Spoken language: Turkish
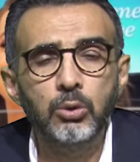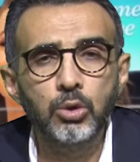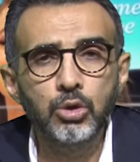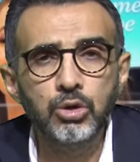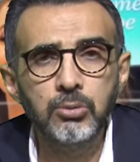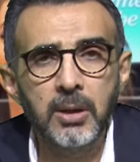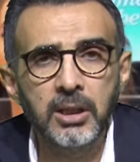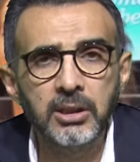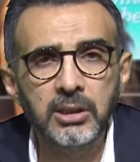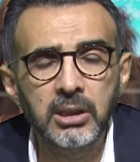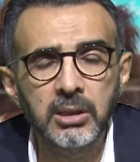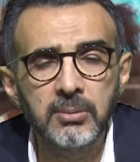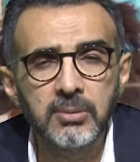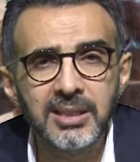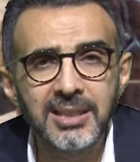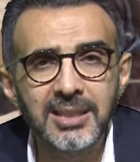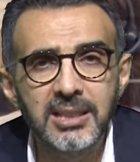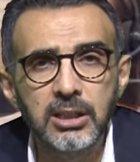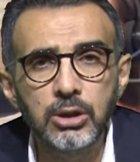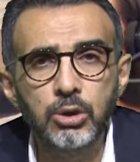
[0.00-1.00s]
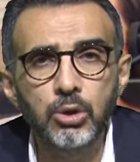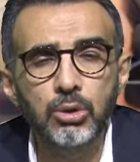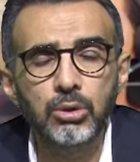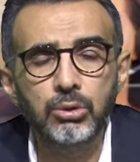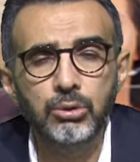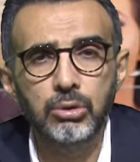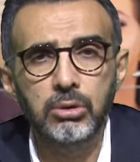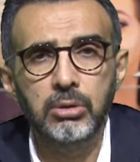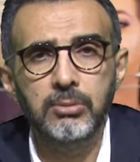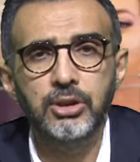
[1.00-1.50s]
uzmanlarımız sizi
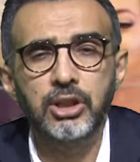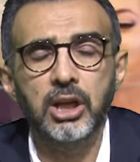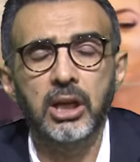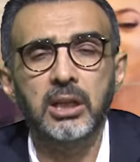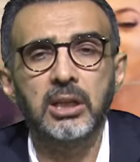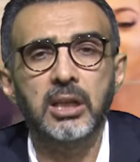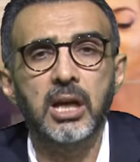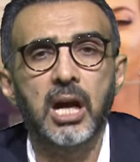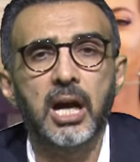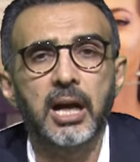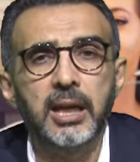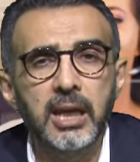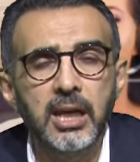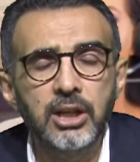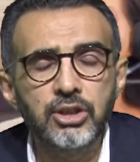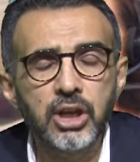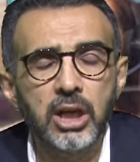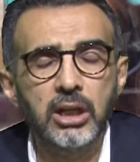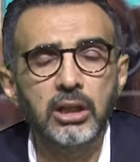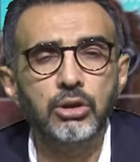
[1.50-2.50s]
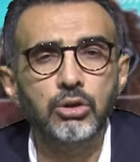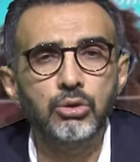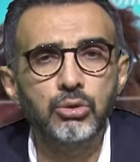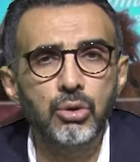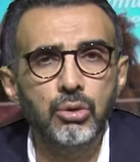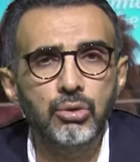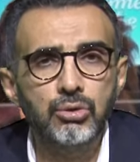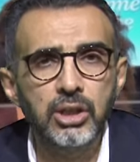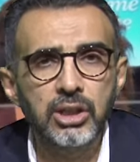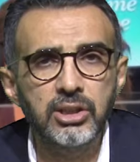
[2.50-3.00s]
görüntülü bir şekilde arayacak,
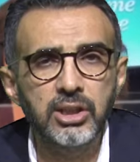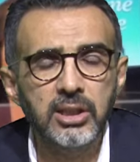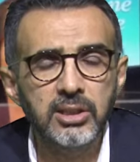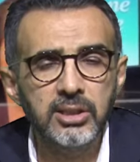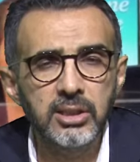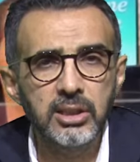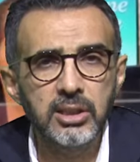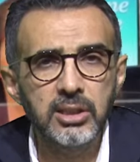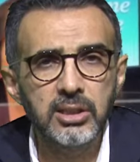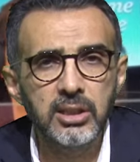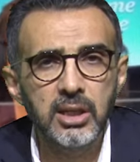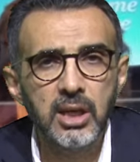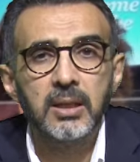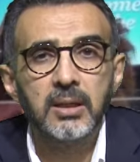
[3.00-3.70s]
görüşeceksiniz